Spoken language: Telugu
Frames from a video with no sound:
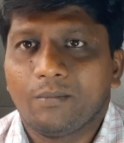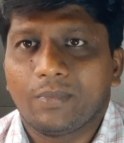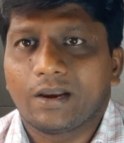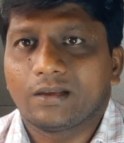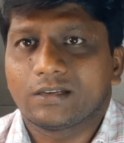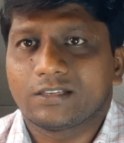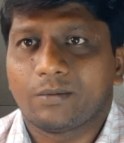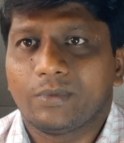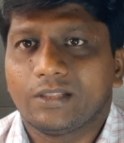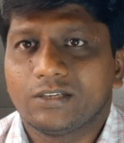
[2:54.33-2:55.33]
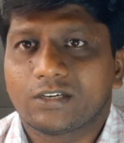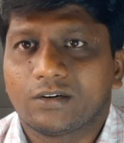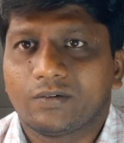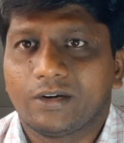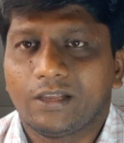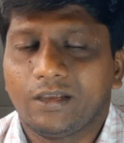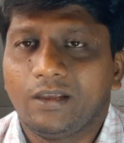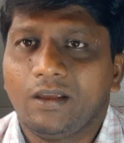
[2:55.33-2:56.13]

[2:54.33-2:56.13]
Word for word: మనకు సంబంధించినటువంటి